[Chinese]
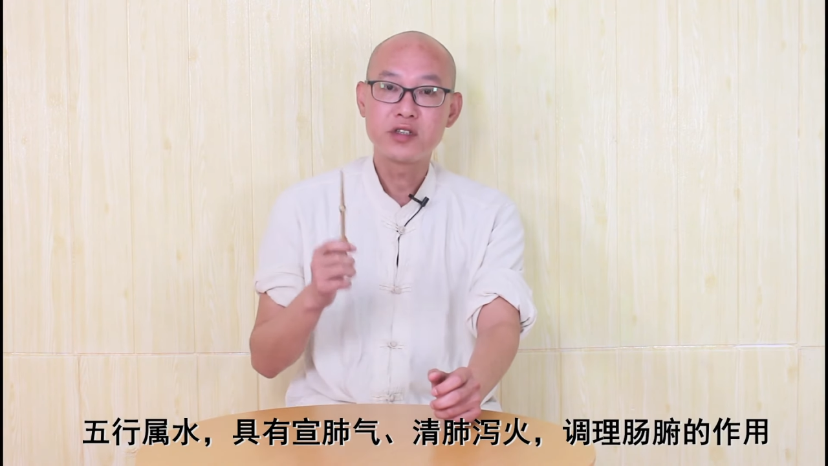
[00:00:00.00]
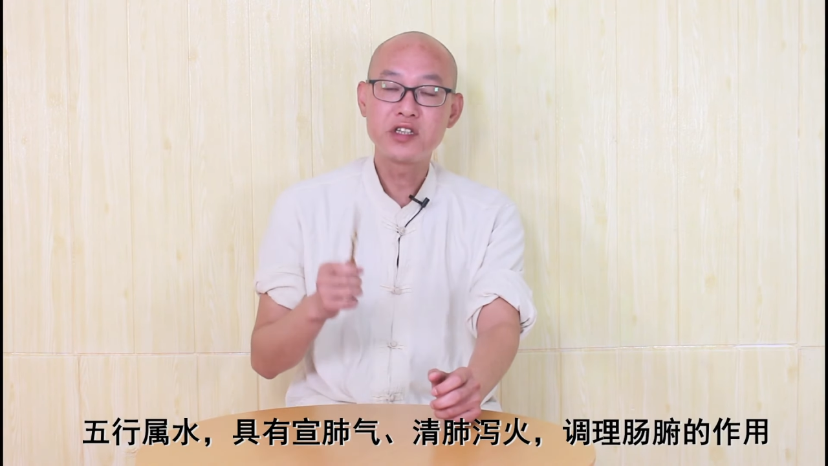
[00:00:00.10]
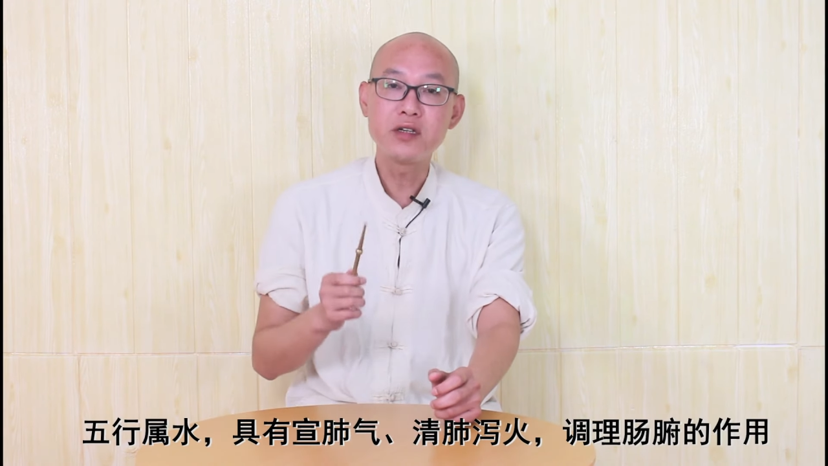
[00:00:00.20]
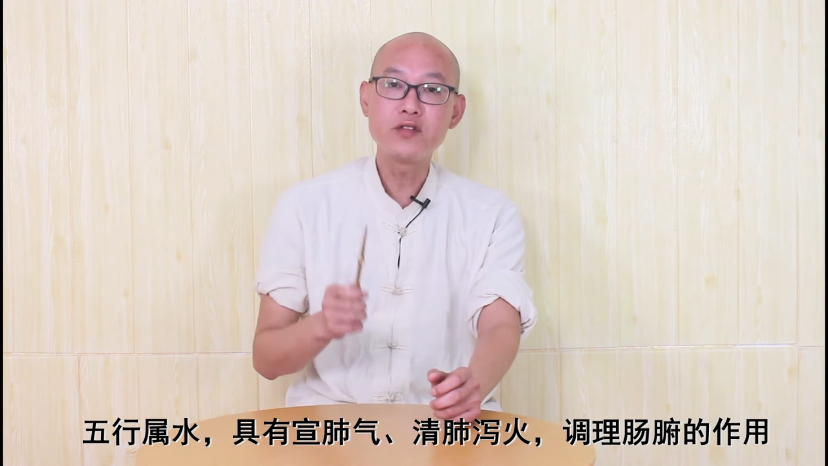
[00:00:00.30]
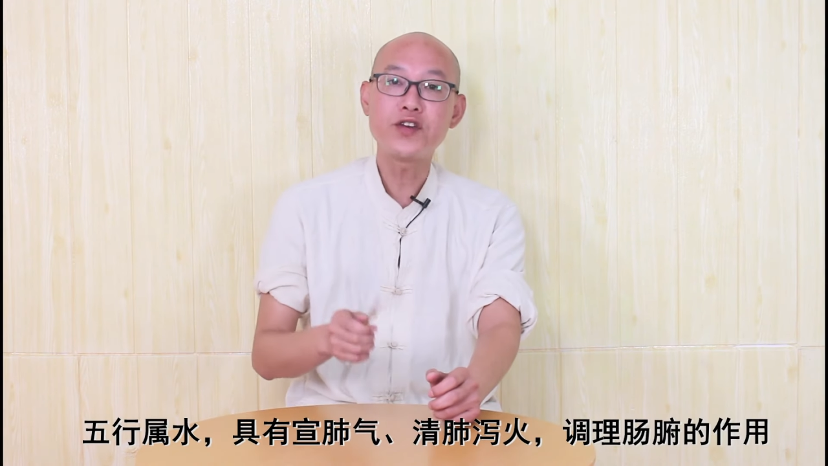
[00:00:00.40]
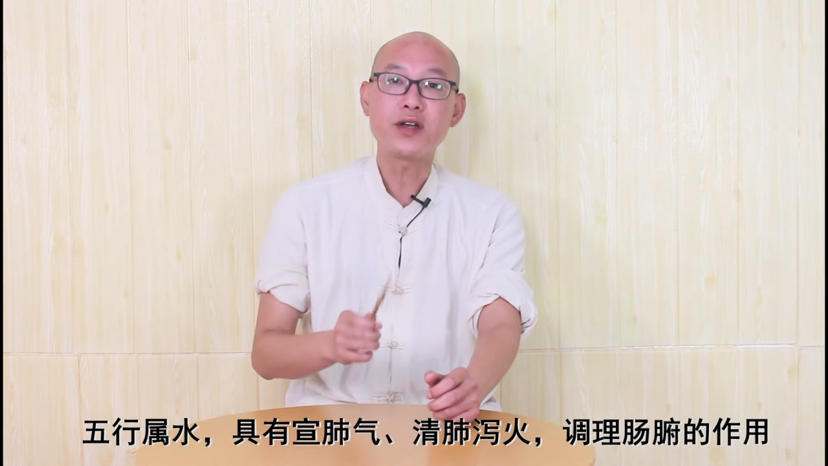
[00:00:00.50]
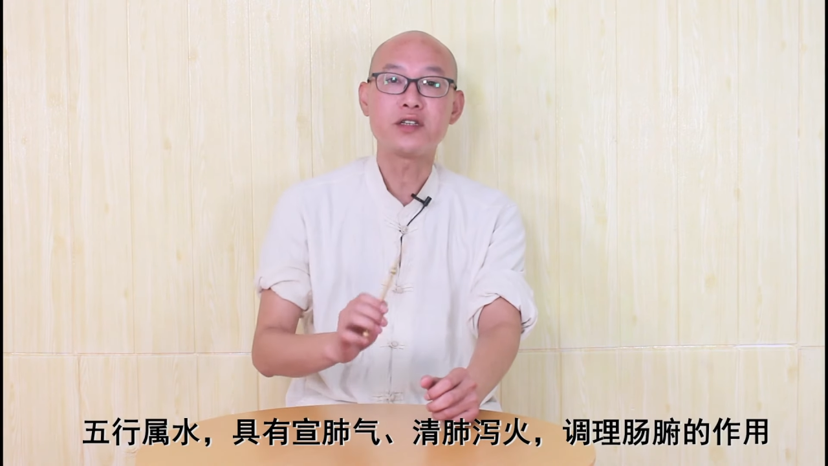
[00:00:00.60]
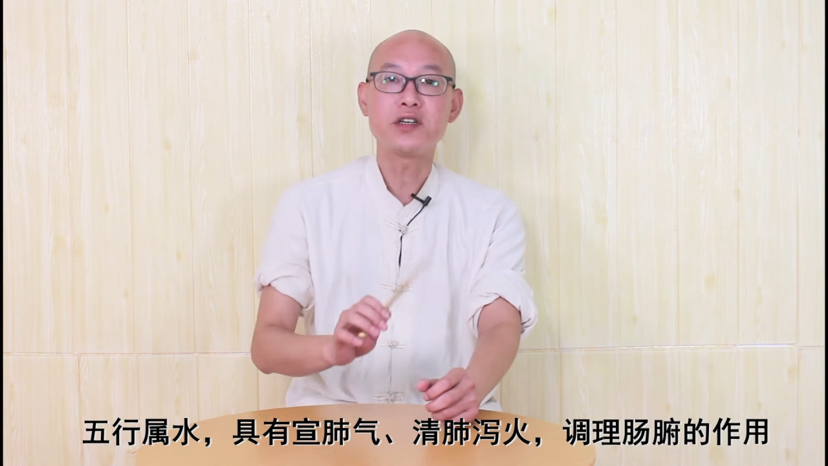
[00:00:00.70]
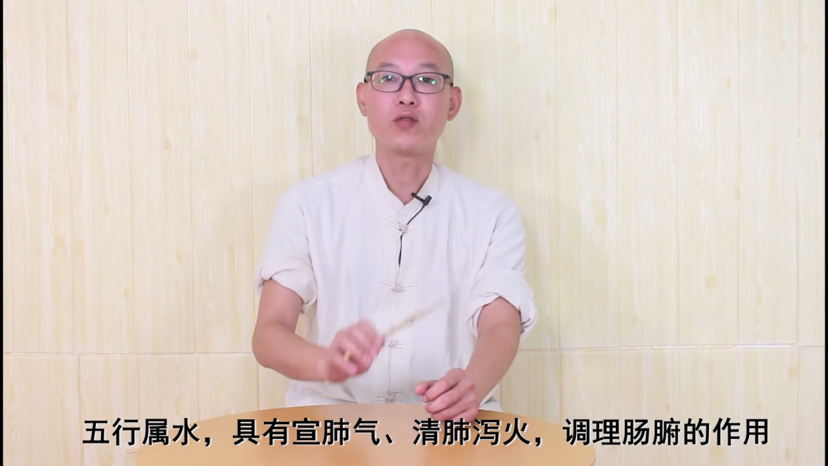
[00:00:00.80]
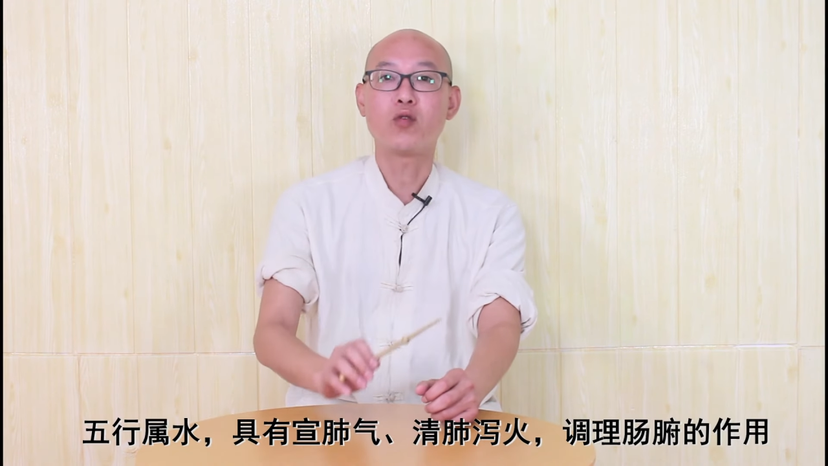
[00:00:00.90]
清肺
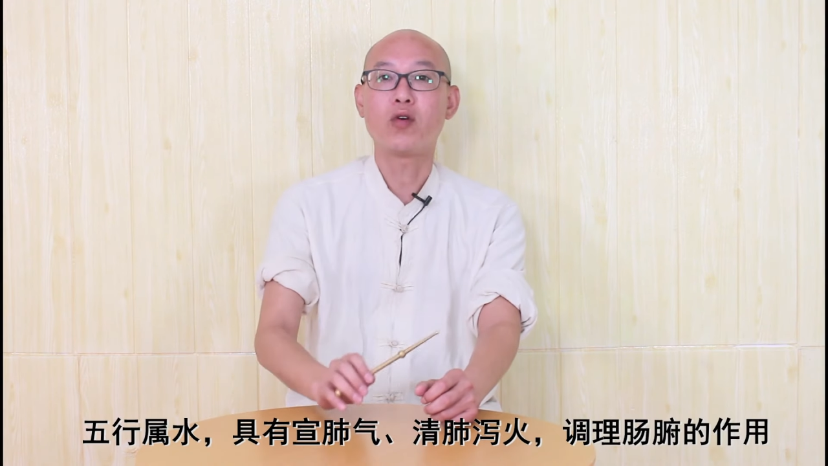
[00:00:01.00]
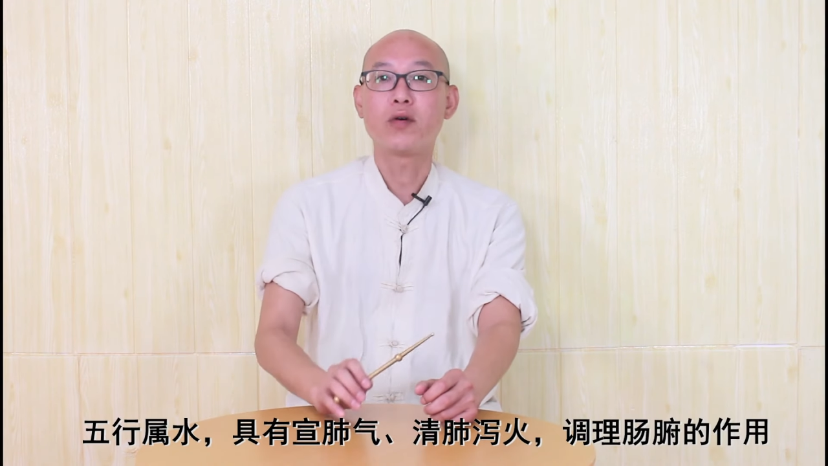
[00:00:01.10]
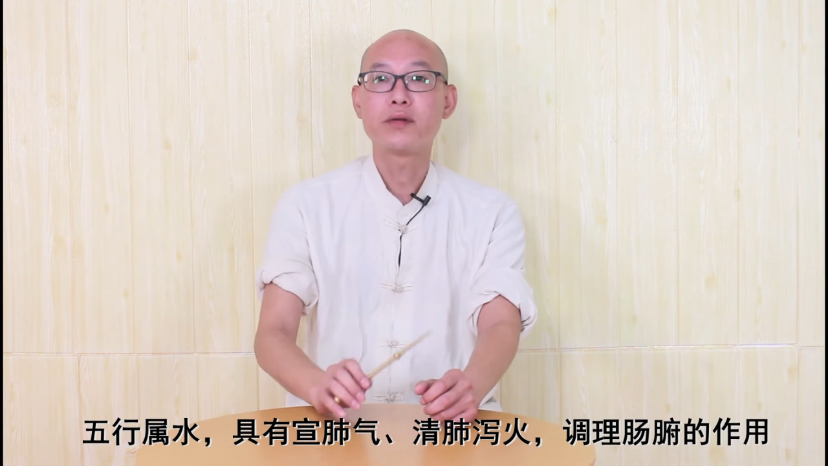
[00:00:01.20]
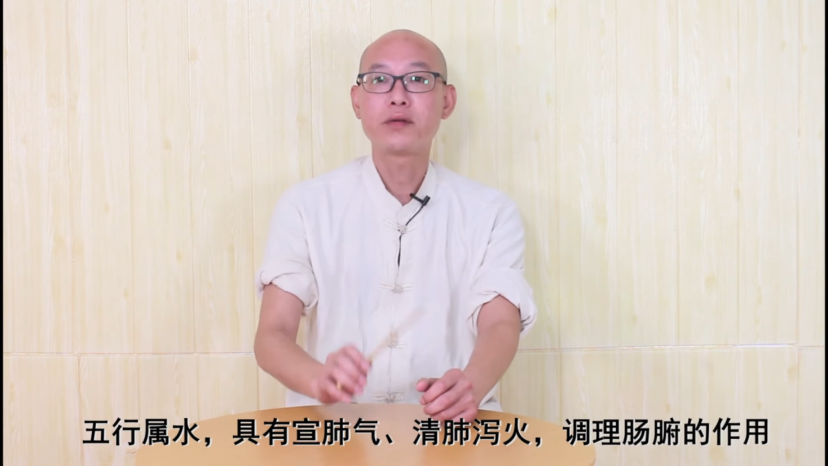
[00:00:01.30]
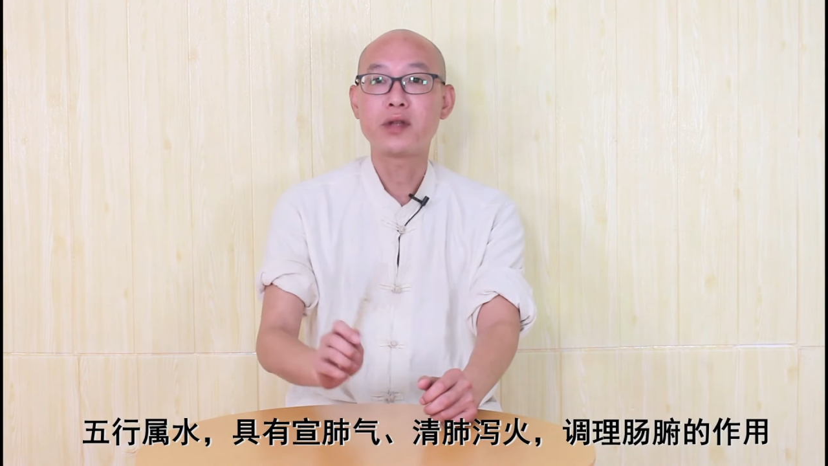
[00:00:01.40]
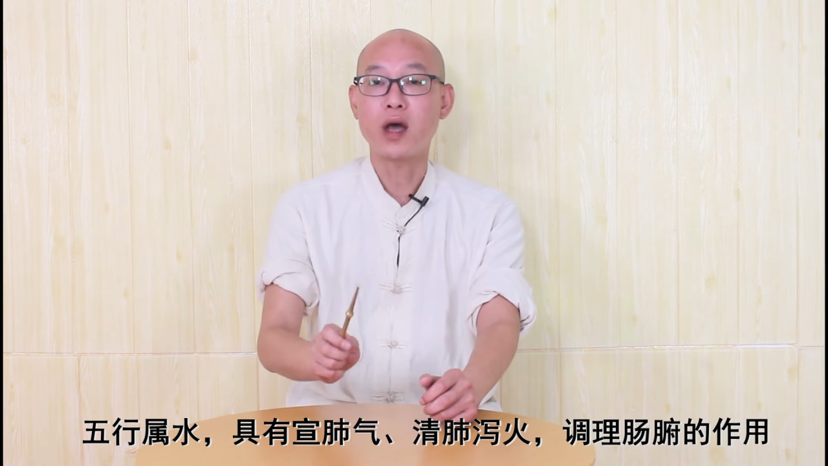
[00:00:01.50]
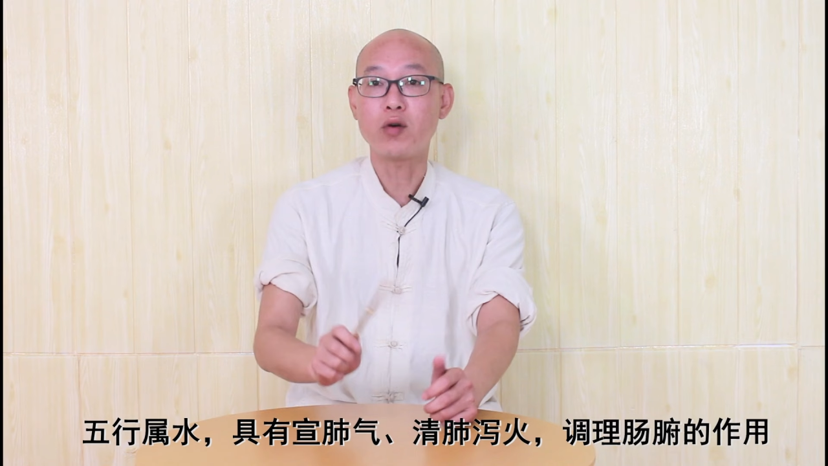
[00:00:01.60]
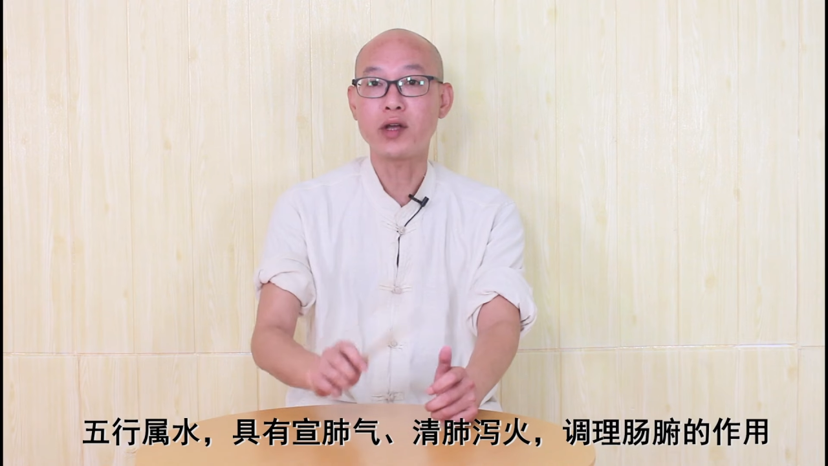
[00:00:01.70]
泻火、调